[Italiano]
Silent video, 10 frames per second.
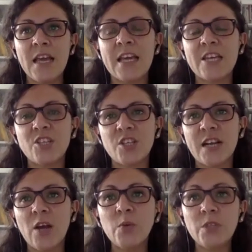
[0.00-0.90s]
e che
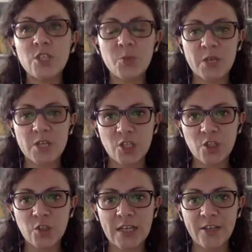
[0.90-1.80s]
circa
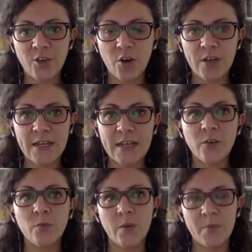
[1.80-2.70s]
l'11% delle
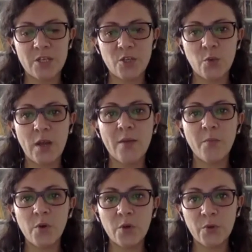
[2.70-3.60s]
donne, una
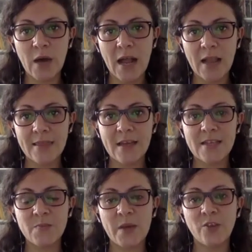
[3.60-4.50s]
percentuale molto
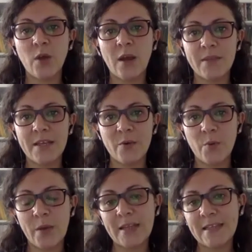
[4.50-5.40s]
alta rispetto alla media
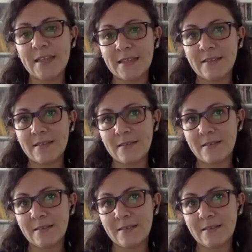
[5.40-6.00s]
europea del